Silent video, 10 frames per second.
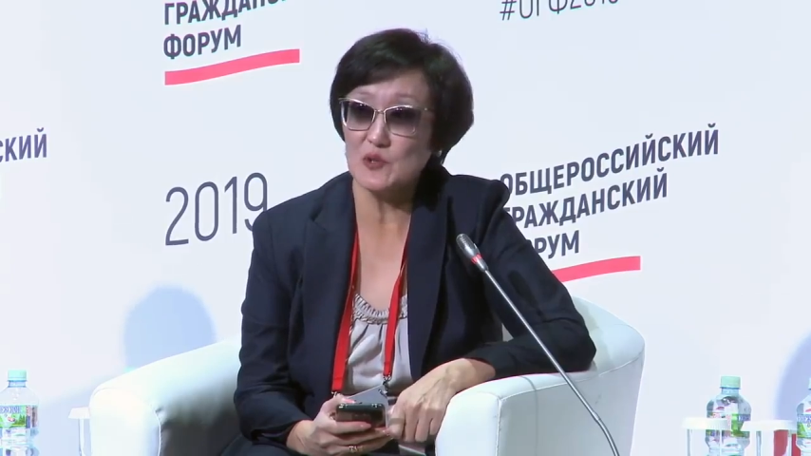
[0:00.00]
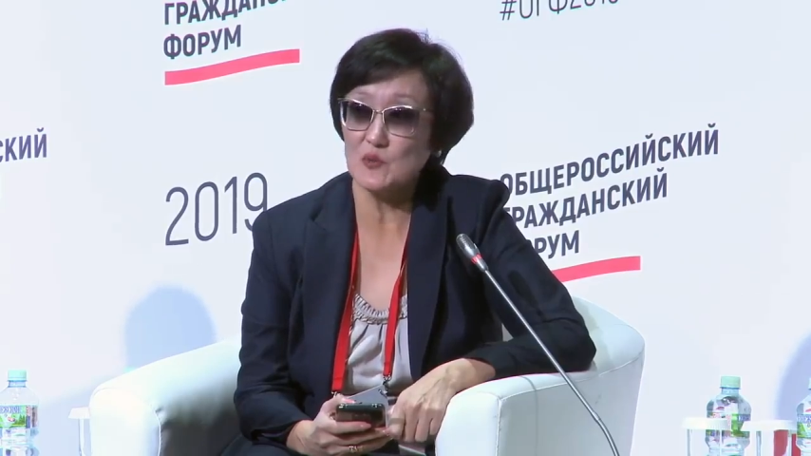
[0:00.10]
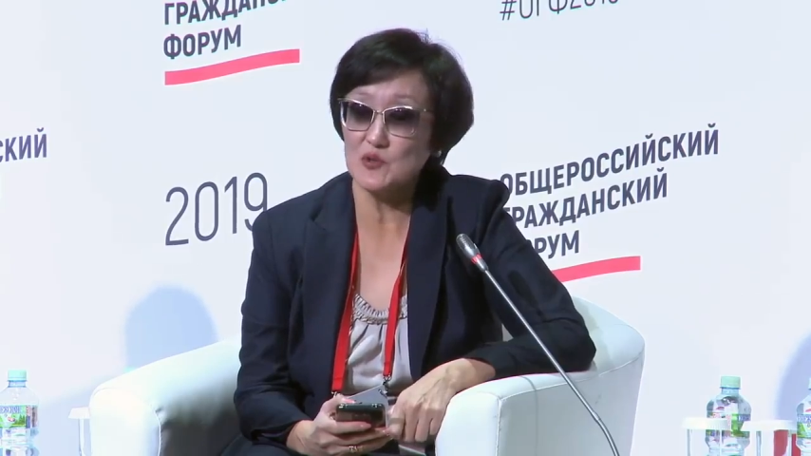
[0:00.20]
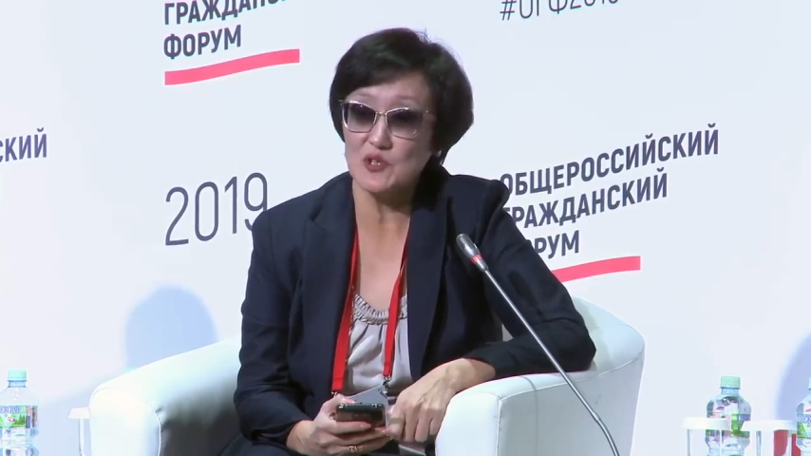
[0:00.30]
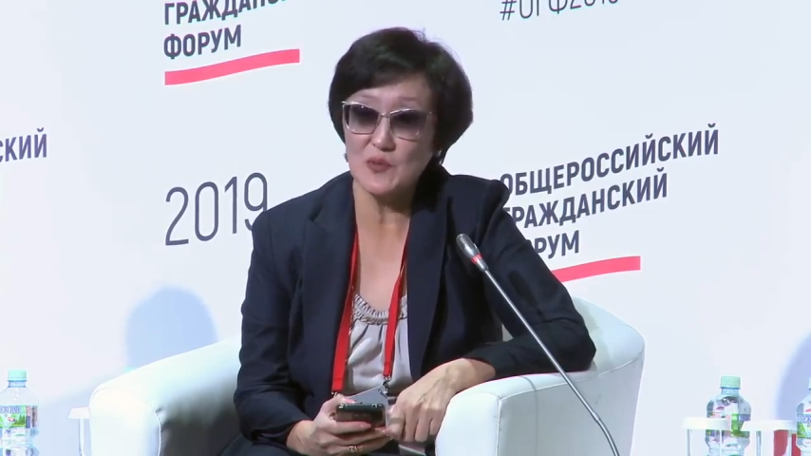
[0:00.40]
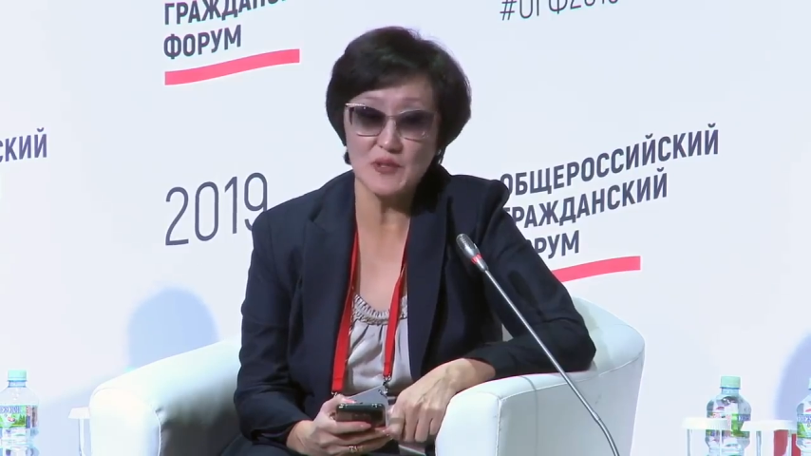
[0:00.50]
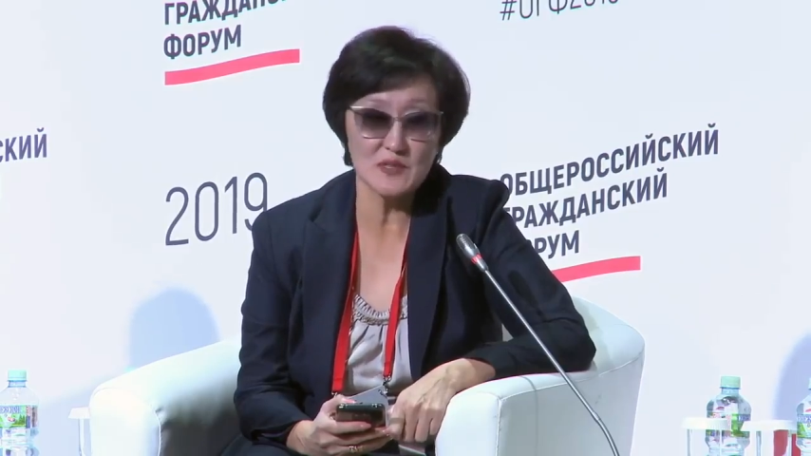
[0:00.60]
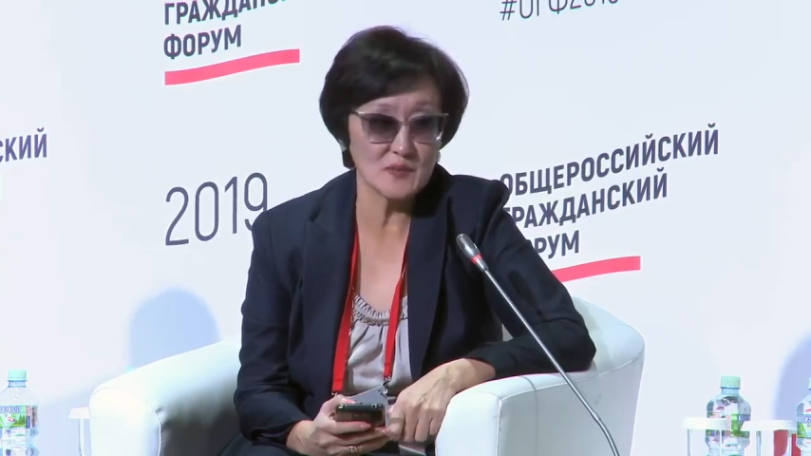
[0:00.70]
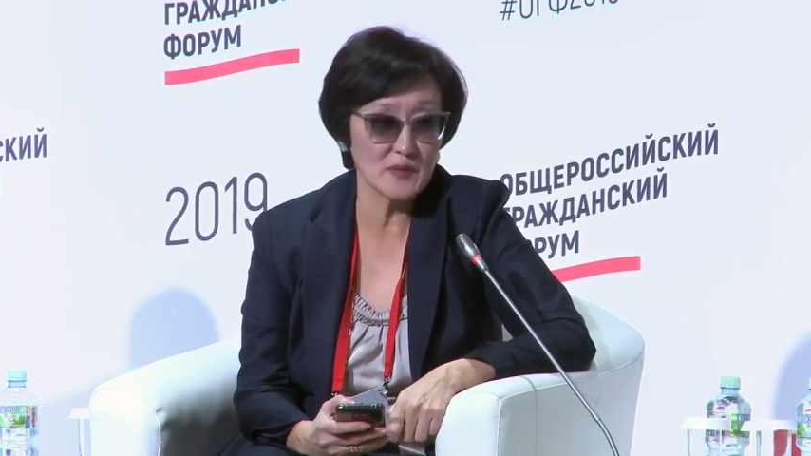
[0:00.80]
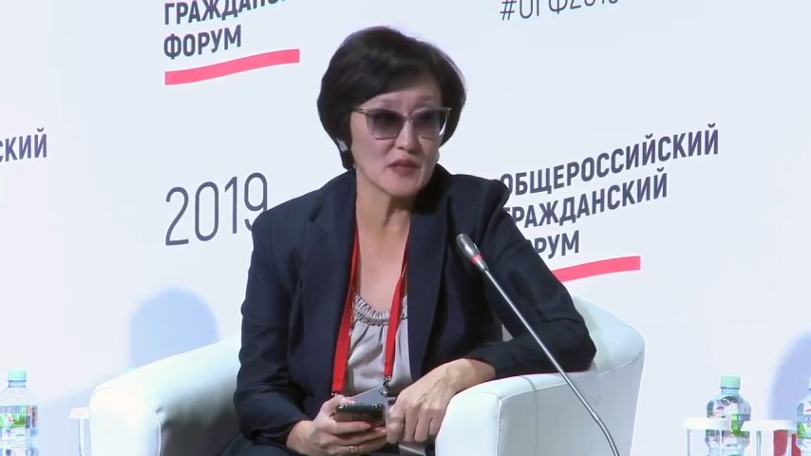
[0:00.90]
Потому что я
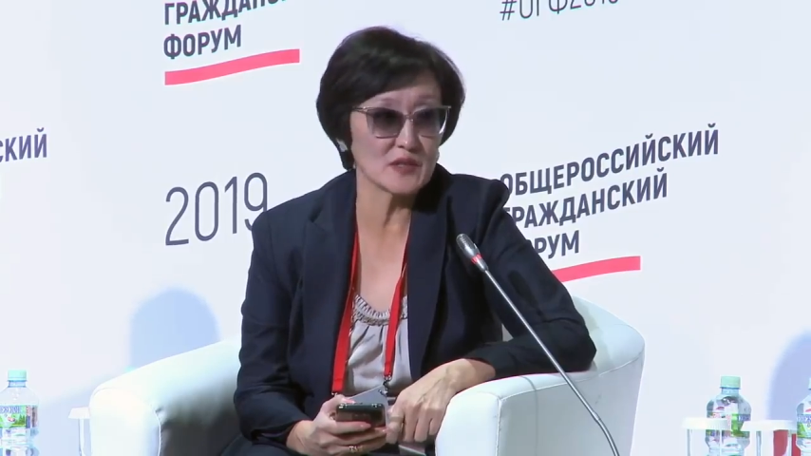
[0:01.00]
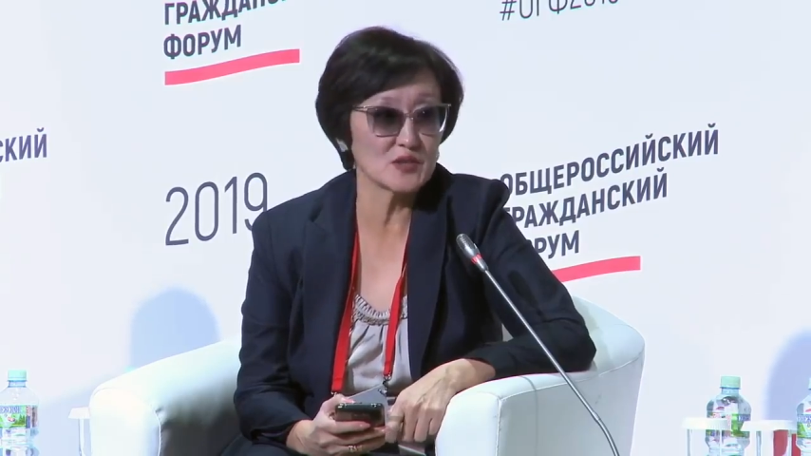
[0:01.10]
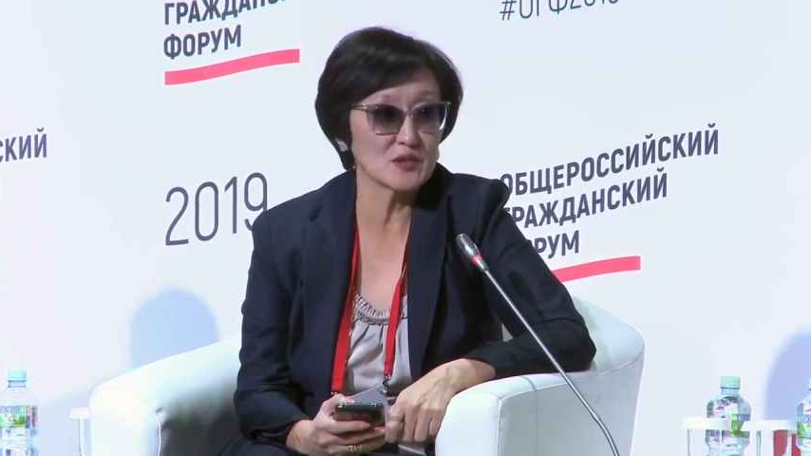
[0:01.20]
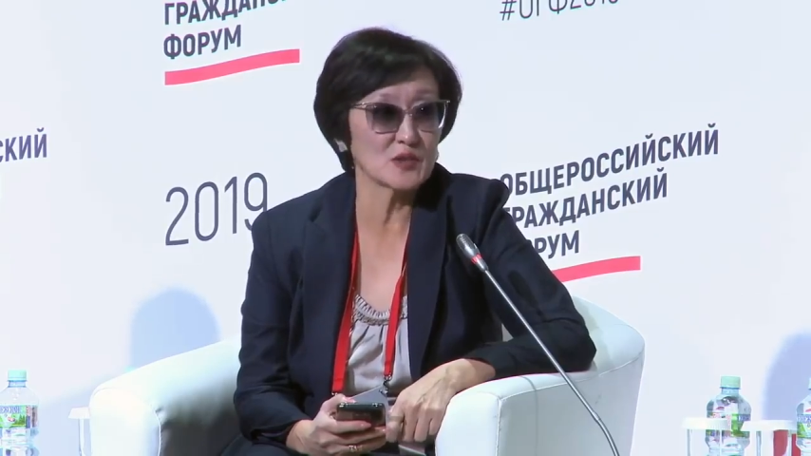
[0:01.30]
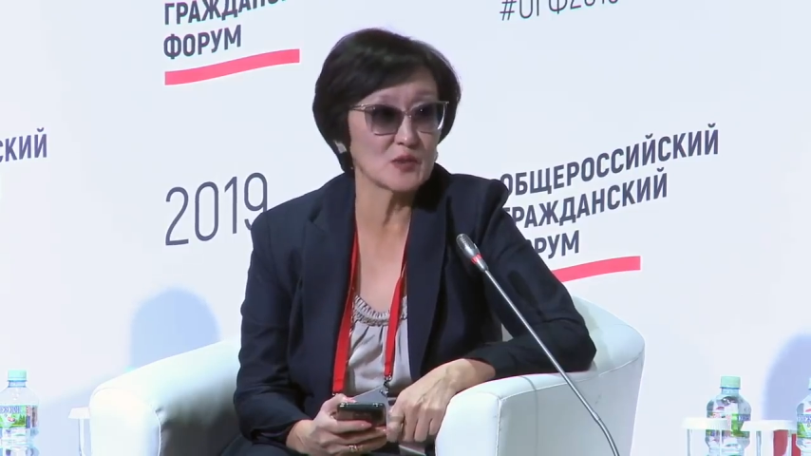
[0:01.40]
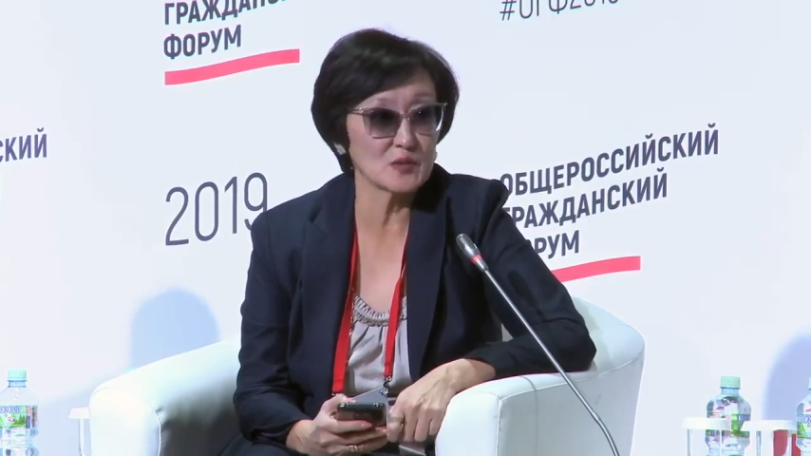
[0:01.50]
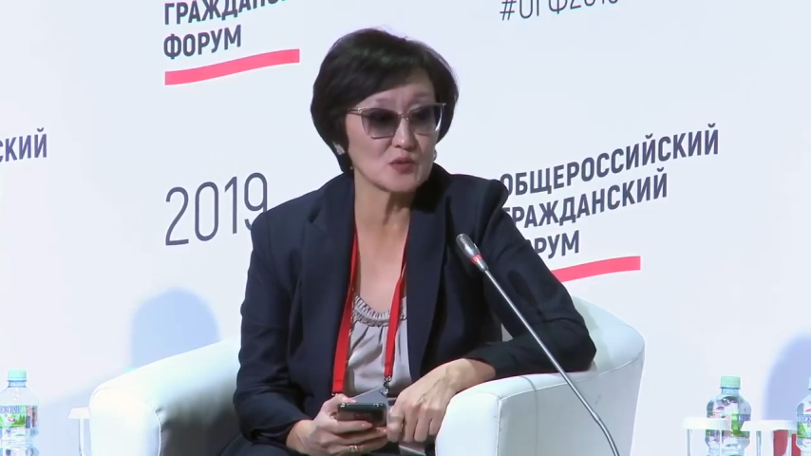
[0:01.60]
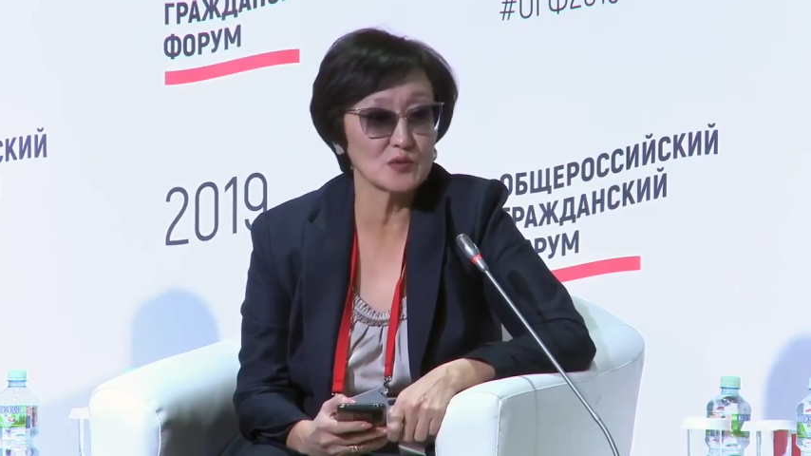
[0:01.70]
принципиально считаю,